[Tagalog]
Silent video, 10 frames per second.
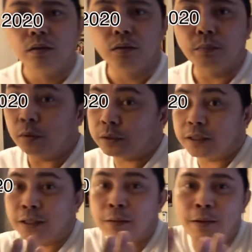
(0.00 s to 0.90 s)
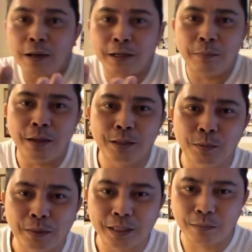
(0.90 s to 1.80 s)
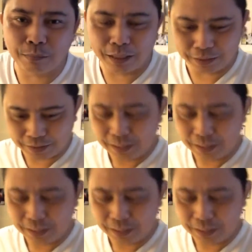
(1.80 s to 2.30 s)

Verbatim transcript: yung butas na lagay medyo matakpan.